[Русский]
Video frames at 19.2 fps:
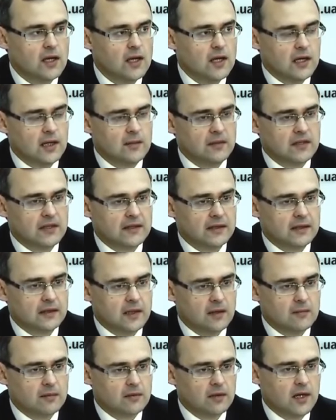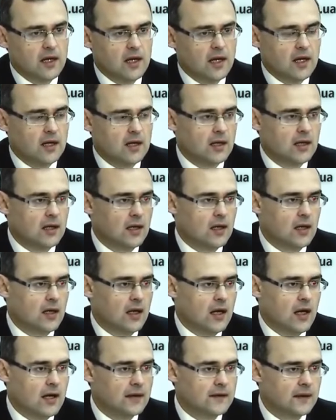именно тогда была
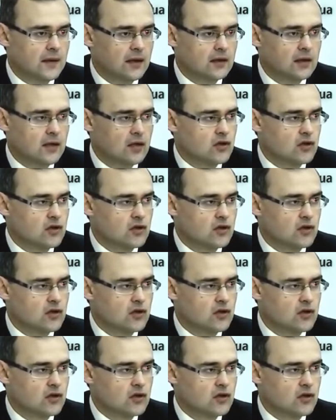а, оценка,